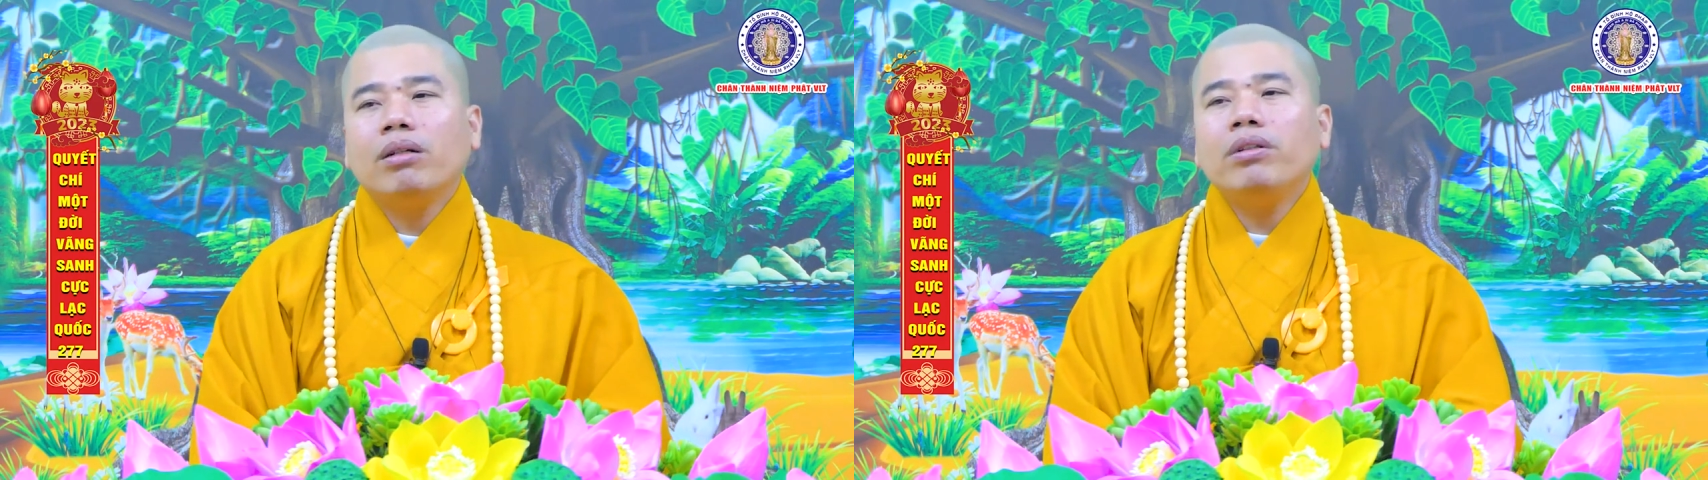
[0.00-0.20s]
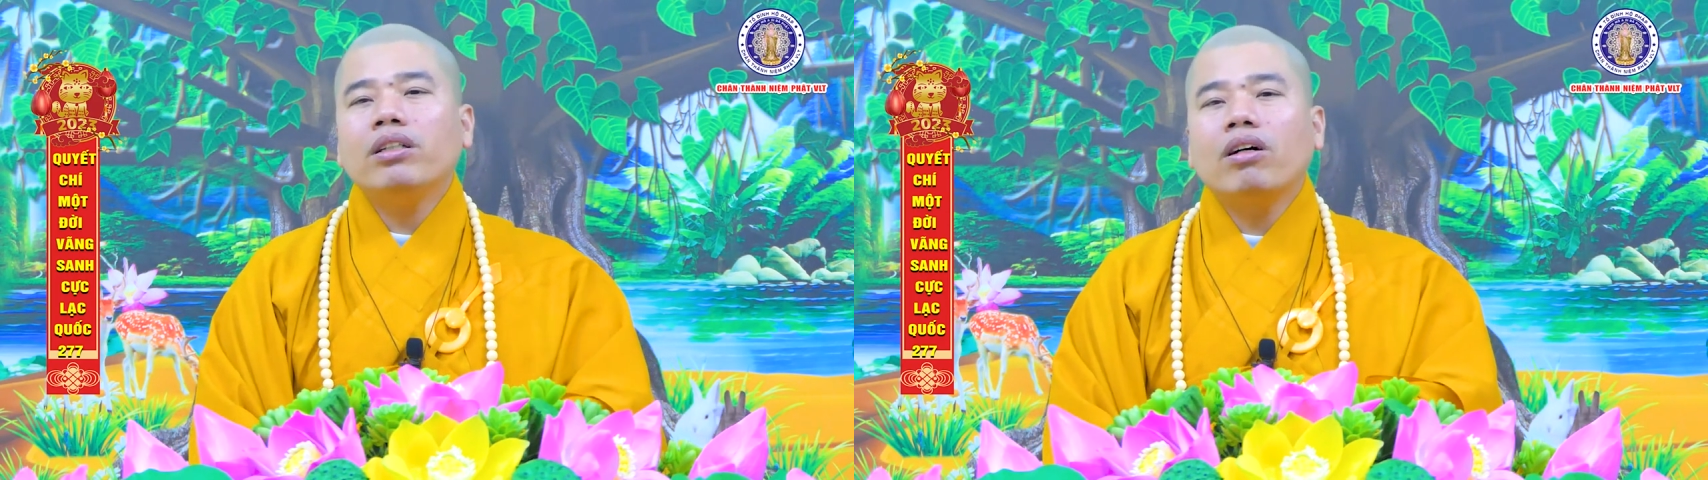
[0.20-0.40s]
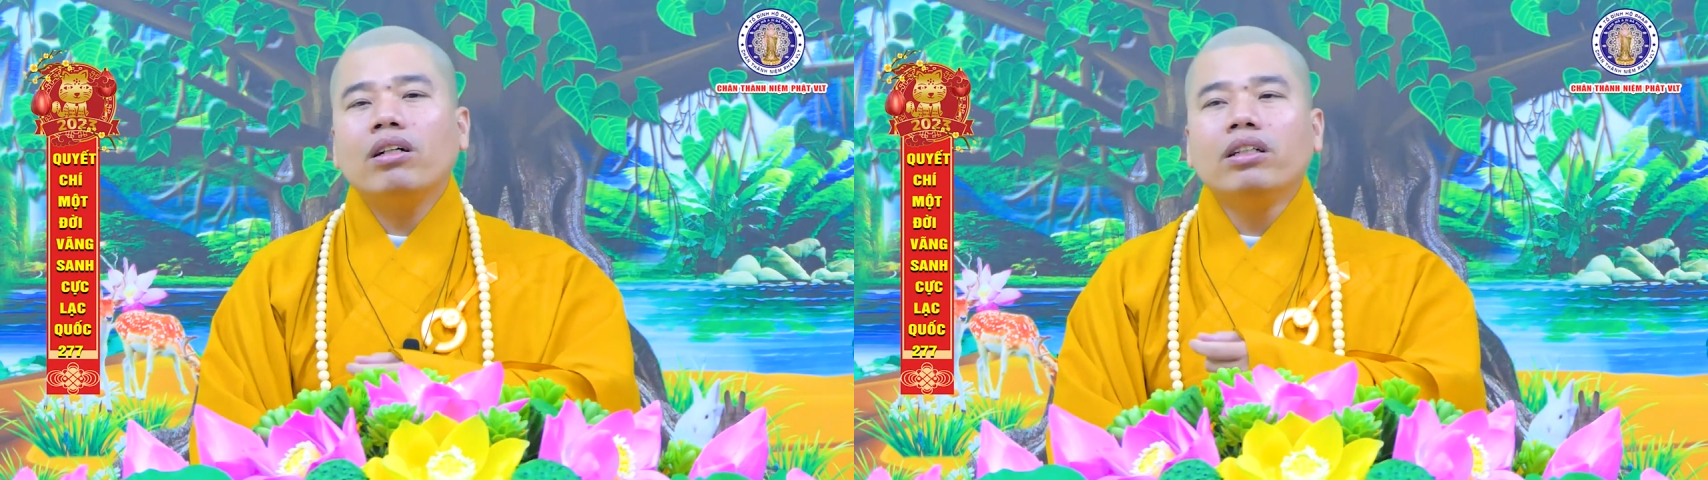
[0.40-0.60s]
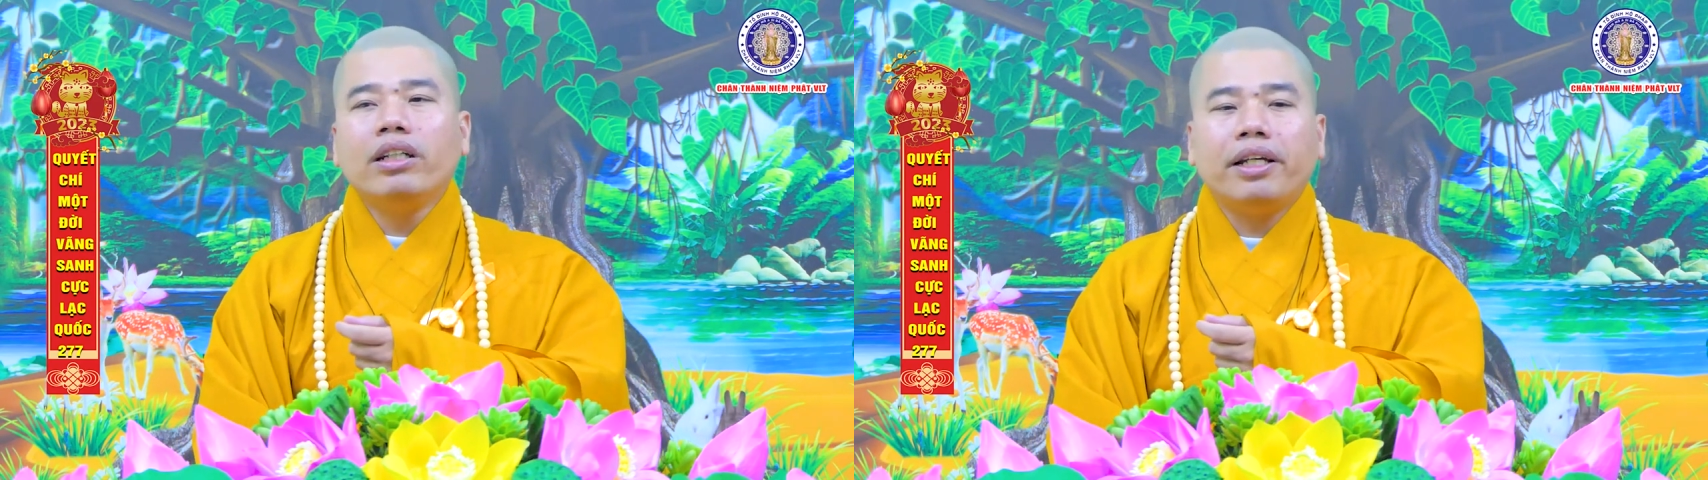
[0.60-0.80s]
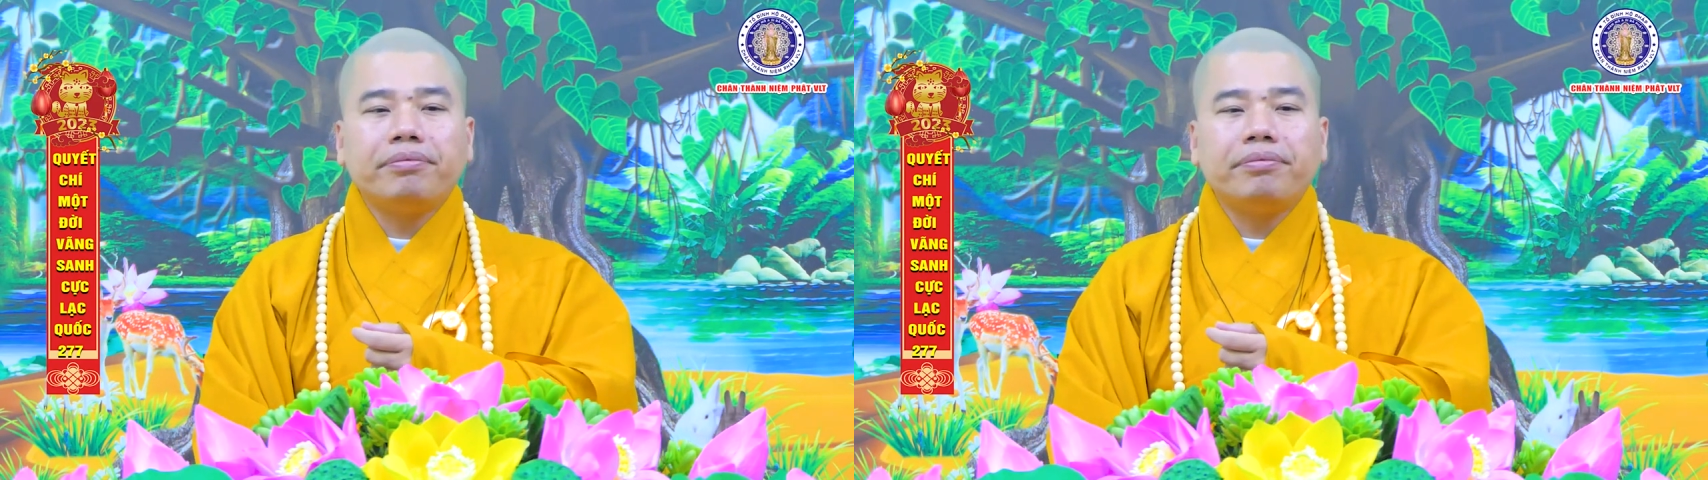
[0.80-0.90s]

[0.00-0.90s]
giống như có người